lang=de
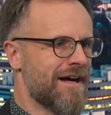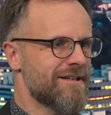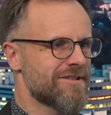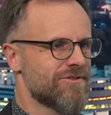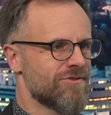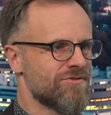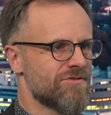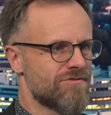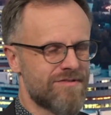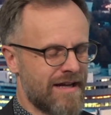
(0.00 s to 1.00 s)
macht
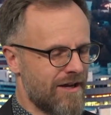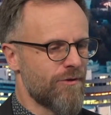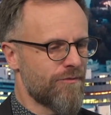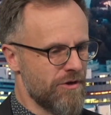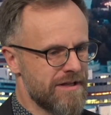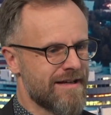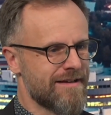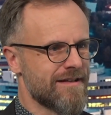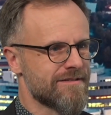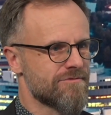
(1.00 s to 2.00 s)
und da auch Freude
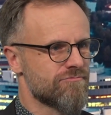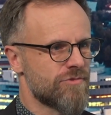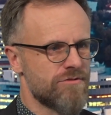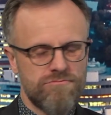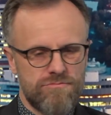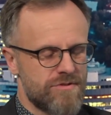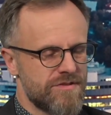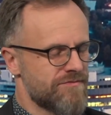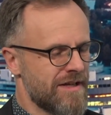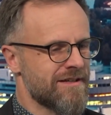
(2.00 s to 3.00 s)
dran hat. Denn
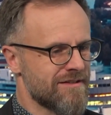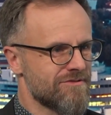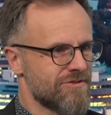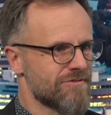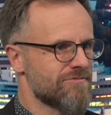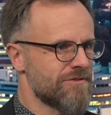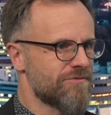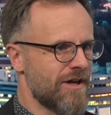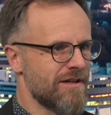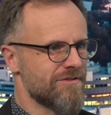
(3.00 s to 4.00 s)
das wäre ja äh, dann
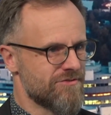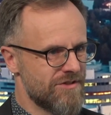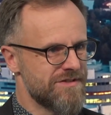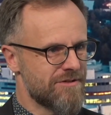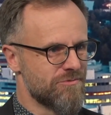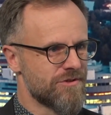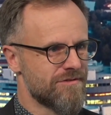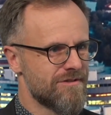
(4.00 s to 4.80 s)
für alle sehr gut.